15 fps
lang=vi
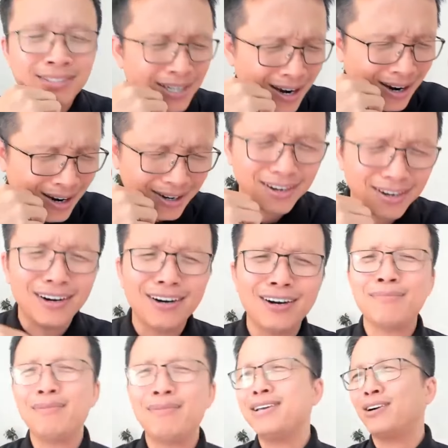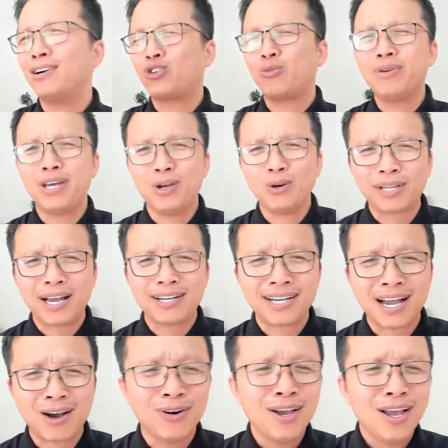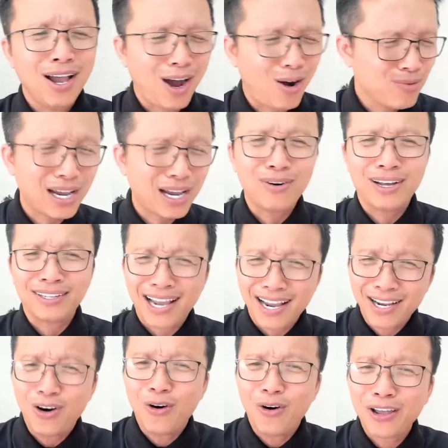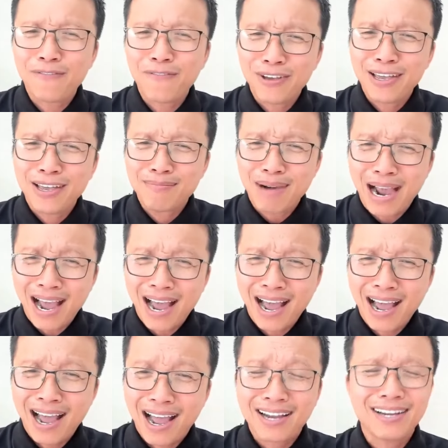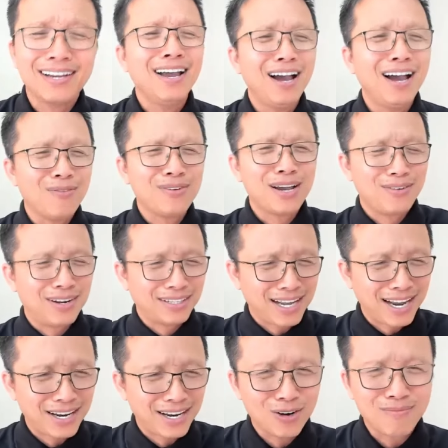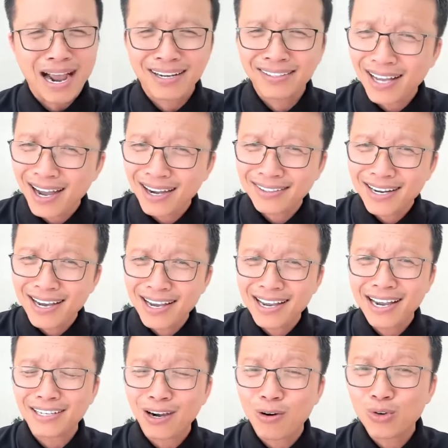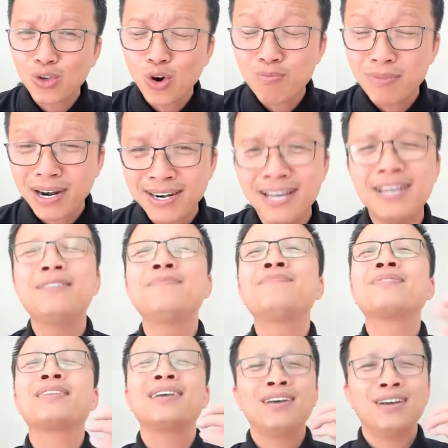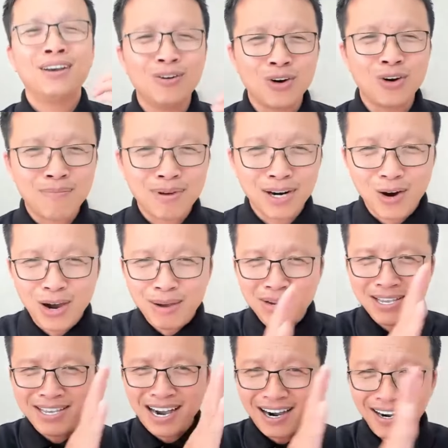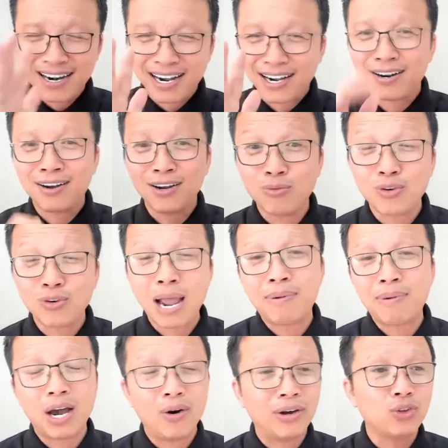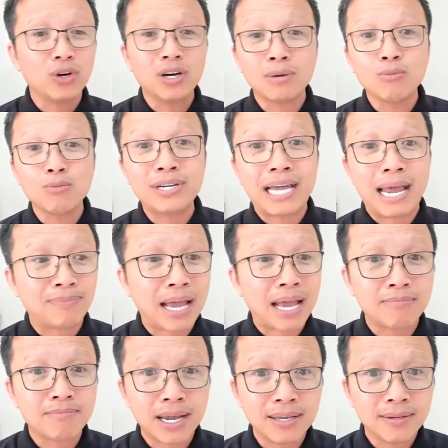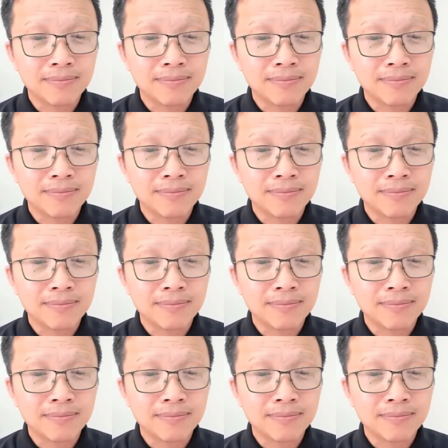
Trời ơi, bây giờ tôi mới hiểu tại sao ông kêu là thay đổi cái phiên bản, ông kêu là thay đổi bản thân đi, hãy trau chuốt mình đi. Lúc đó em bắt đầu em mới nhận ra cái đó. Lúc đó em bắt đầu anh Tuấn ơi, bút kem tháng mấy?